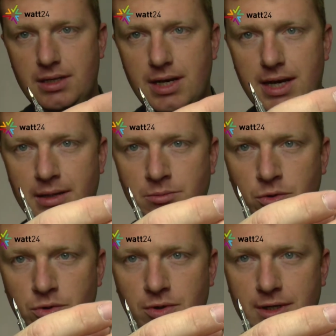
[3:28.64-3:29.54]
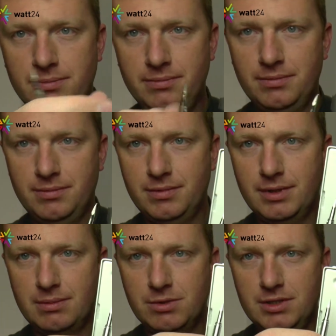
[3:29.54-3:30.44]
Einbuchtungen.
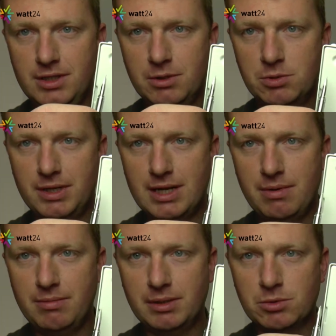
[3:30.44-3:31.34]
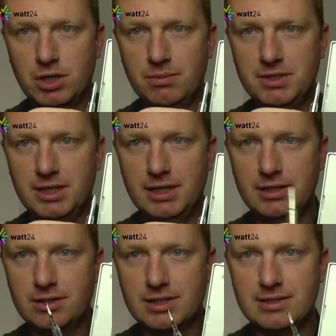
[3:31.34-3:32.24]
Da müssen Sie dementsprechend einmal mit dem Schraubenzieher
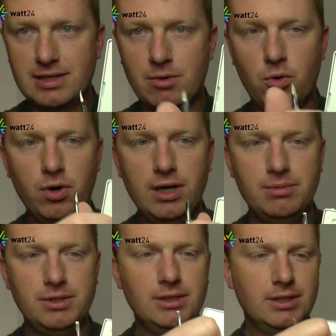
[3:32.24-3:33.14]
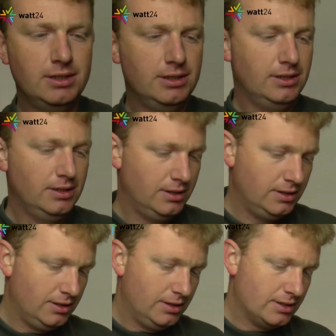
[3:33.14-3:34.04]
dahinter das Ganze einmal hochhebeln.
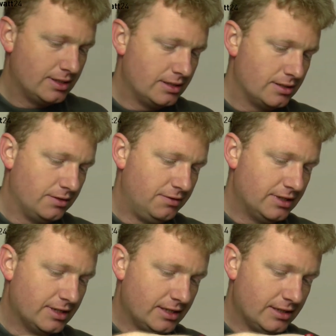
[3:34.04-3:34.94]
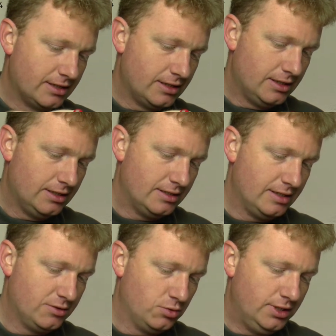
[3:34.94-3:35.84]
Das Ganze, wie gesagt, ist
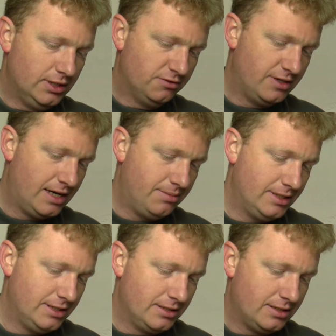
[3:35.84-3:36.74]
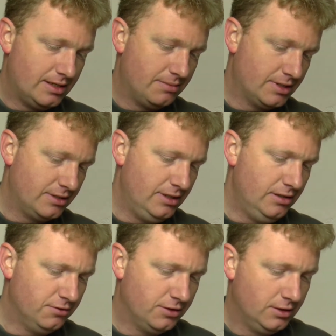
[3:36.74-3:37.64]
sehr solide verarbeitet, sehr
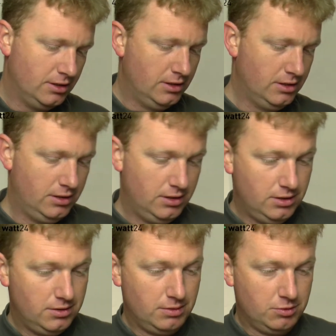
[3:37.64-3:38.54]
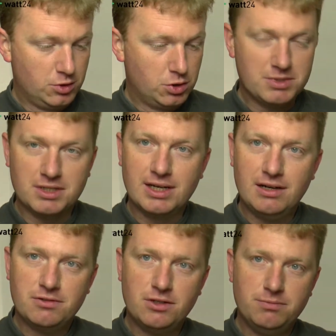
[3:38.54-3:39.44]
massiv. Deswegen muss man schon ein bisschen
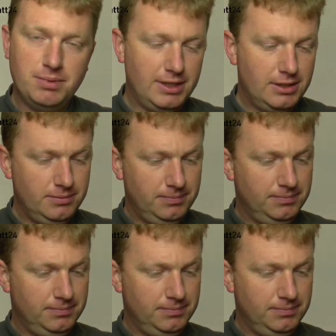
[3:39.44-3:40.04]
Kraft aufbringen.